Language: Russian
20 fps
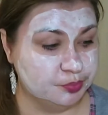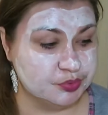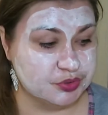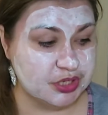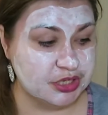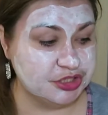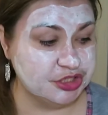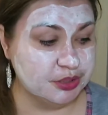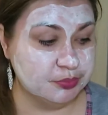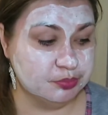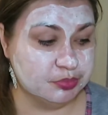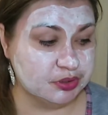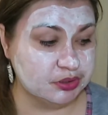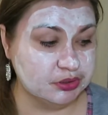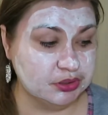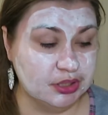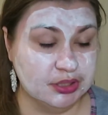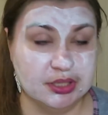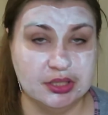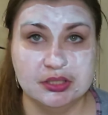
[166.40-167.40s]
Зачем
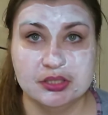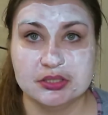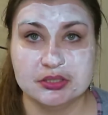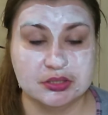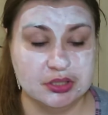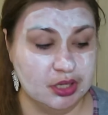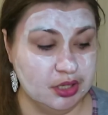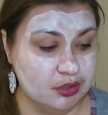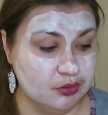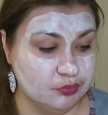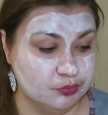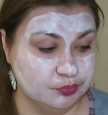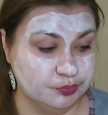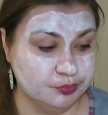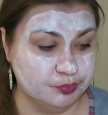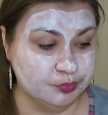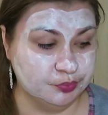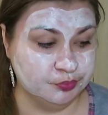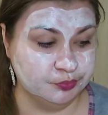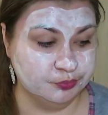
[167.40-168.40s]
брала, я не знаю,
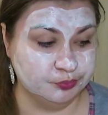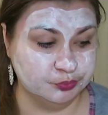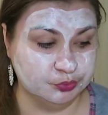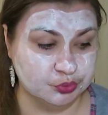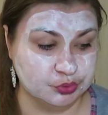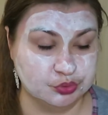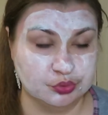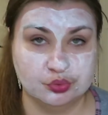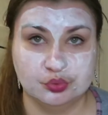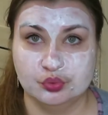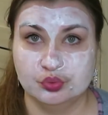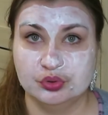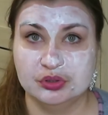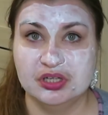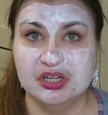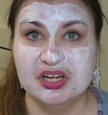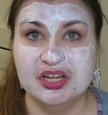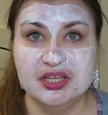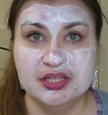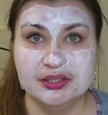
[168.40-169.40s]
то, что тут
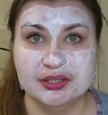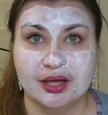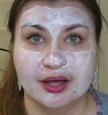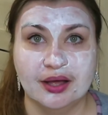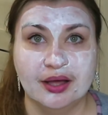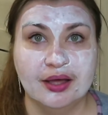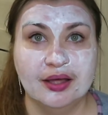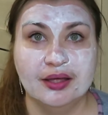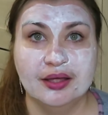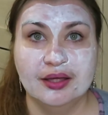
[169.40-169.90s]
глина.